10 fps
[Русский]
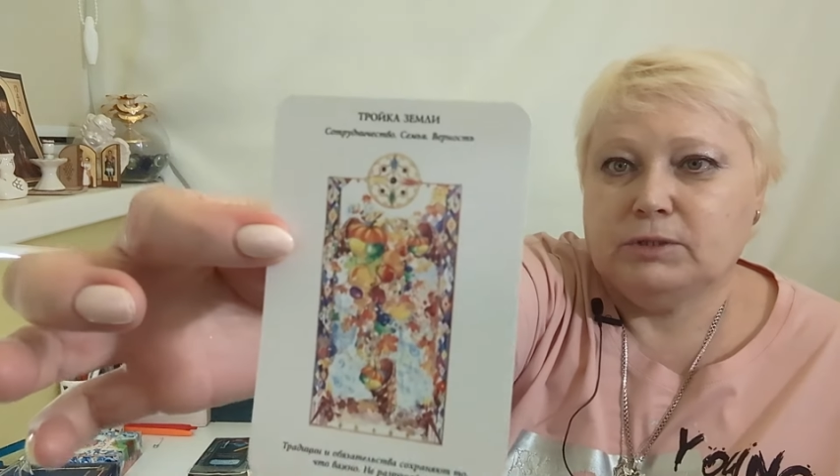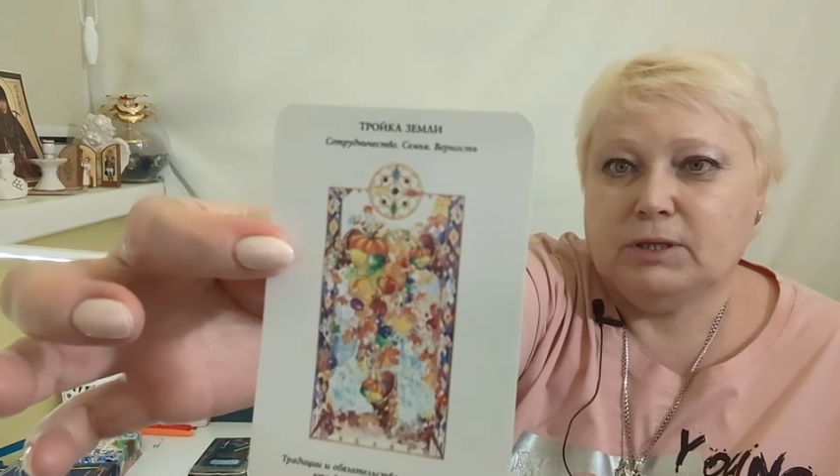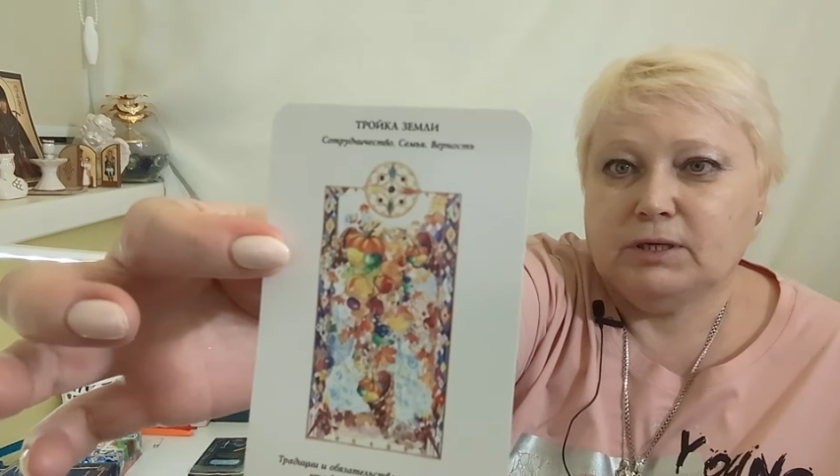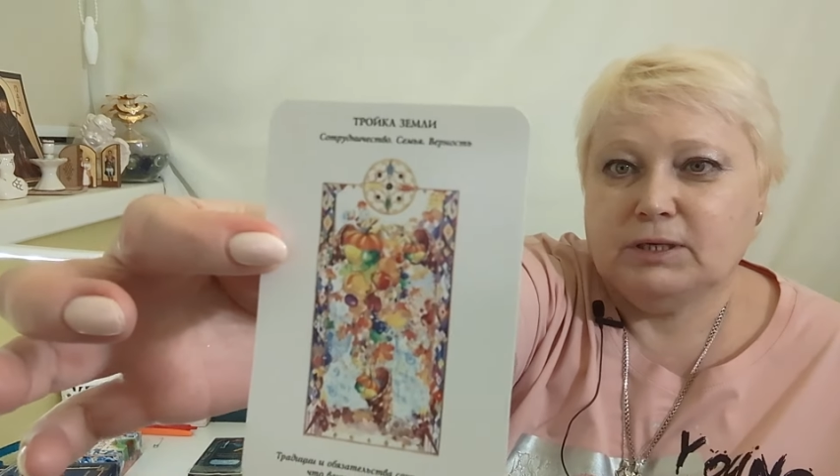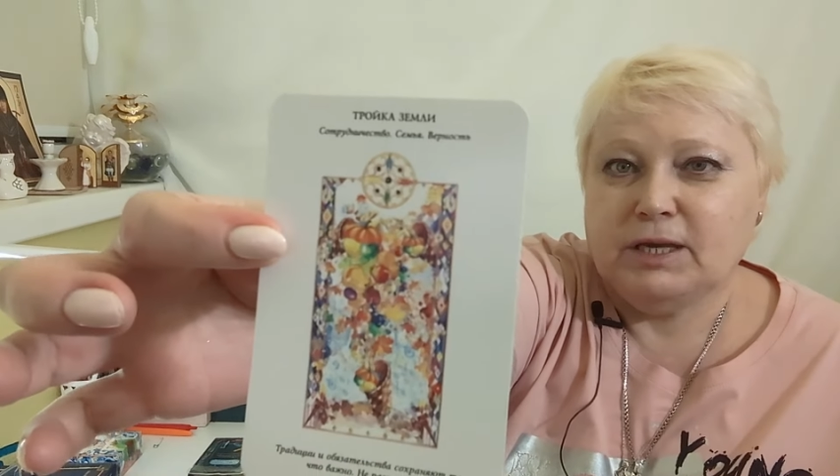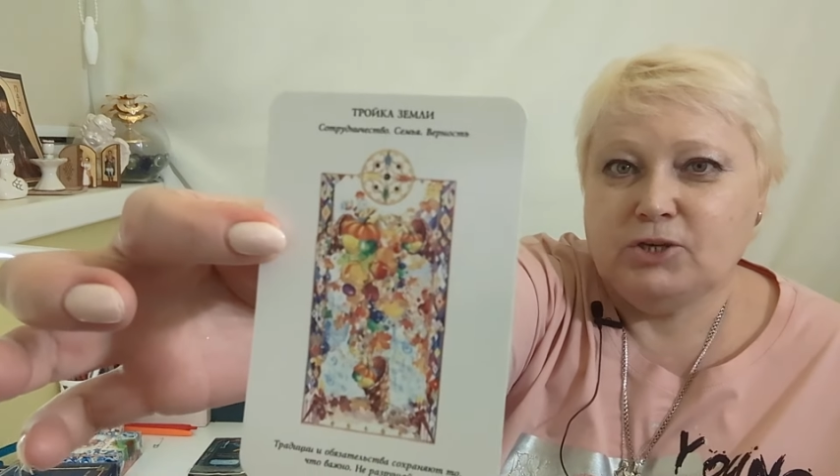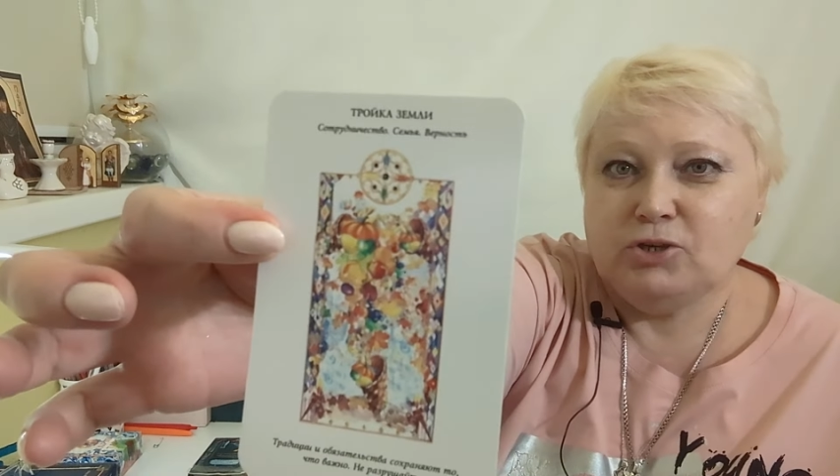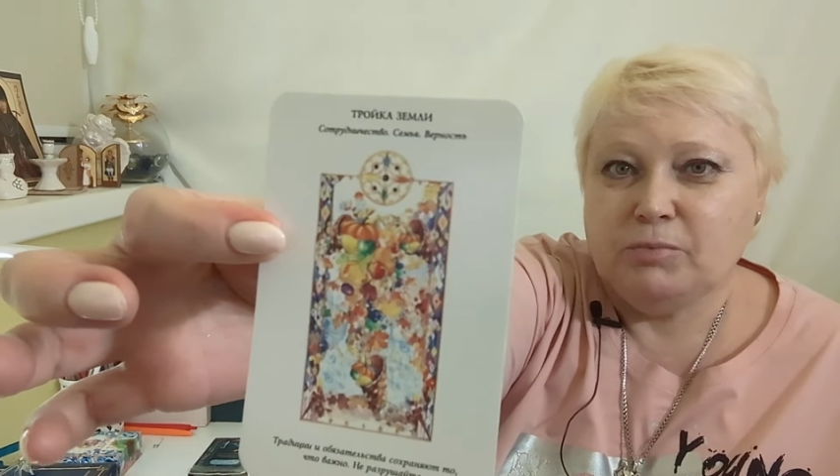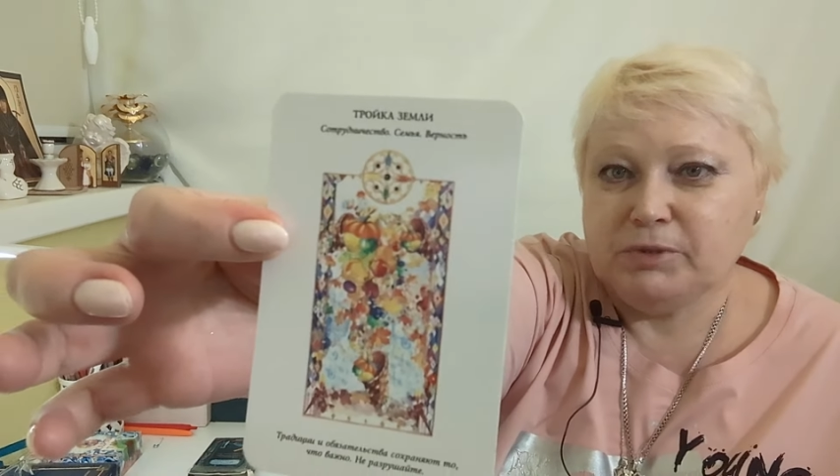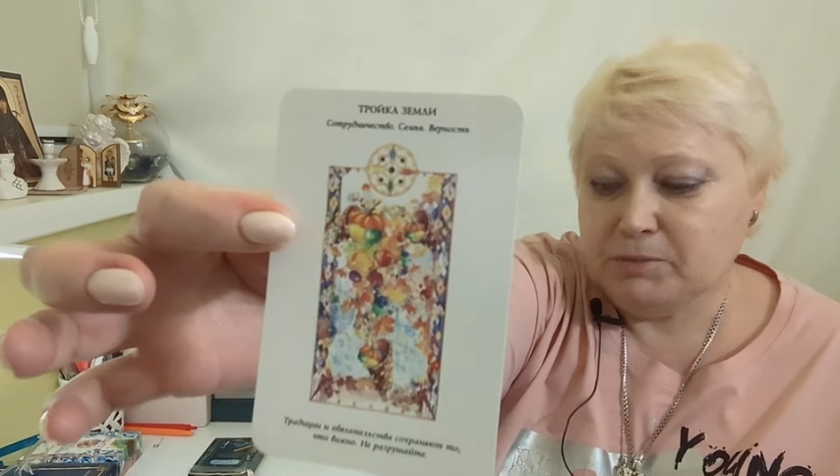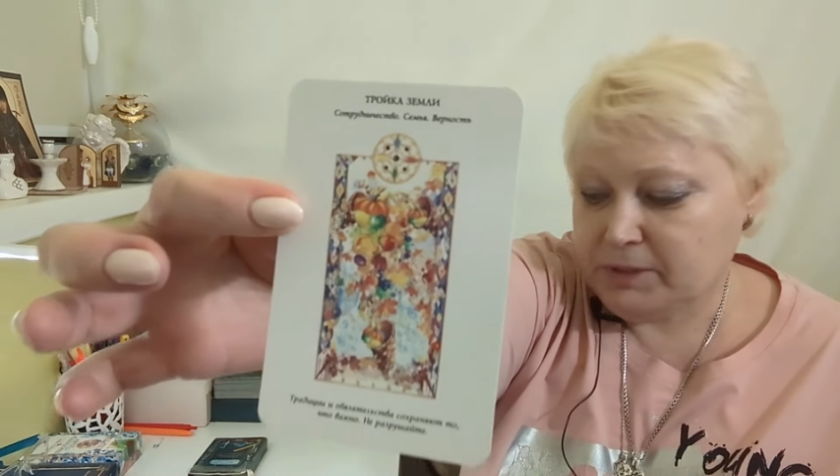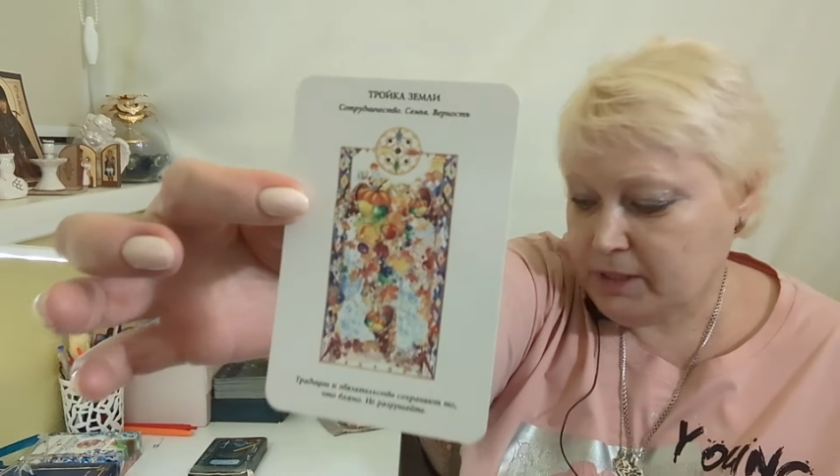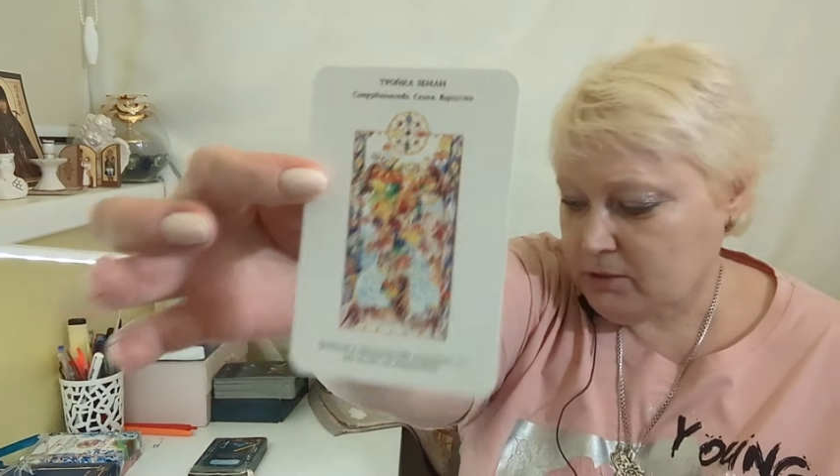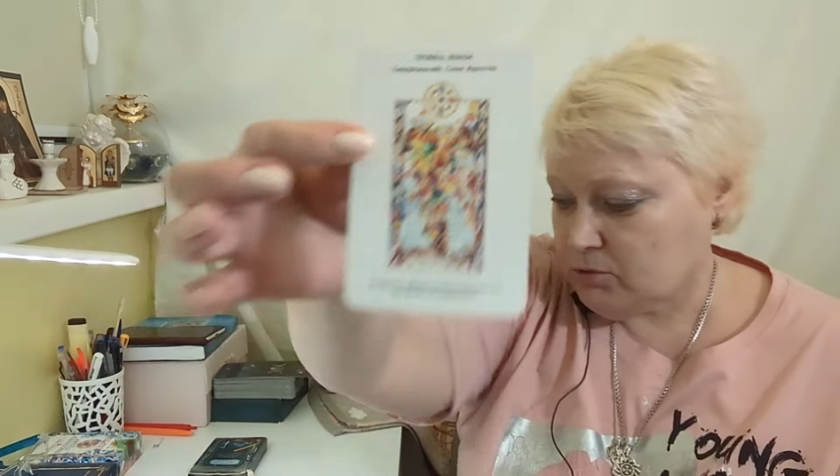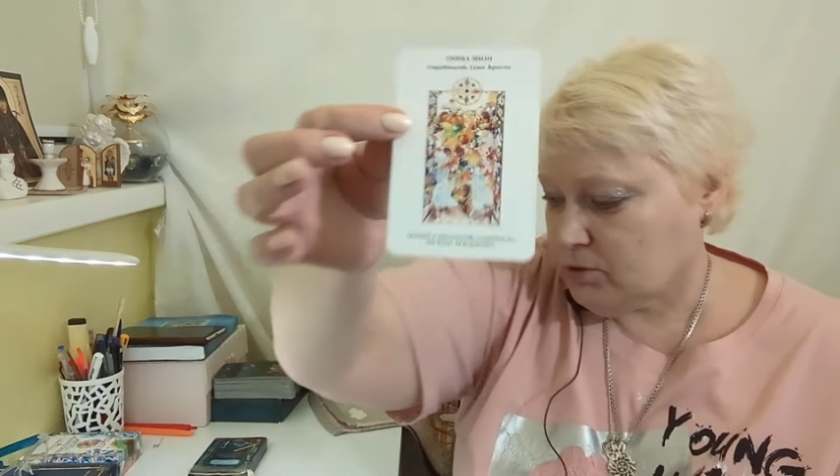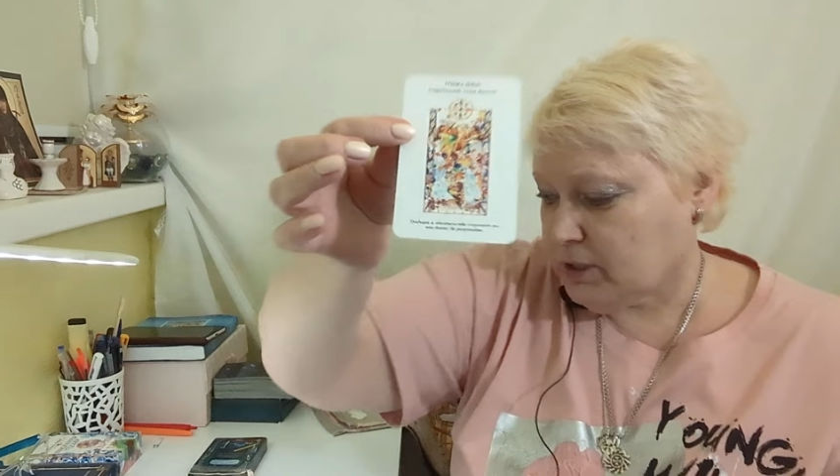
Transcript: Так, я еще не посмотрела эту